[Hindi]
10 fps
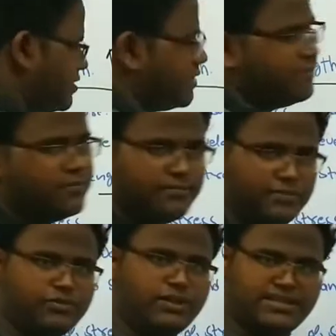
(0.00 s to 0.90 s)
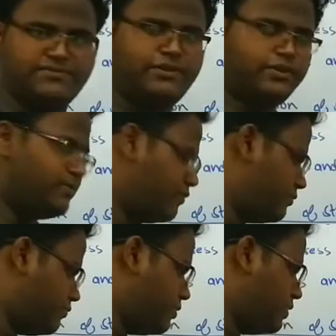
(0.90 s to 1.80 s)
एक दूसरा जो लास्ट वीडियो है
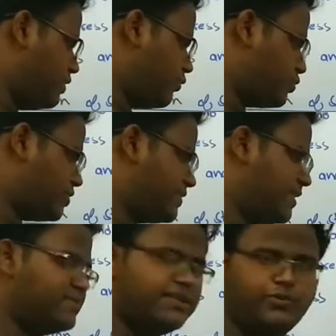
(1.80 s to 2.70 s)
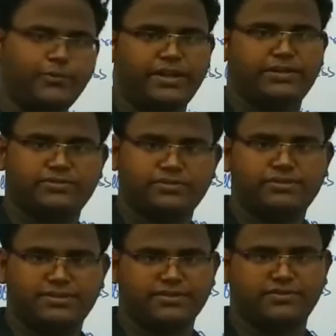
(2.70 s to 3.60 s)
वो कुछ इस नाम से न्यूमेरिकल्स
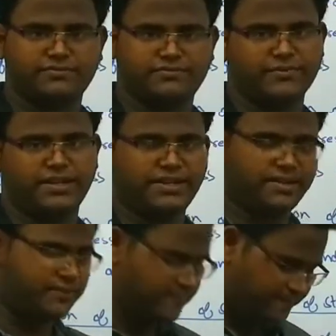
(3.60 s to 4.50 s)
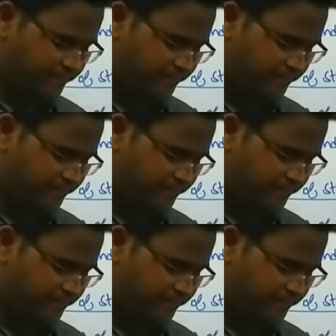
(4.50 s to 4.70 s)
ऑन स्ट्रेंथ ऑफ मटेरियल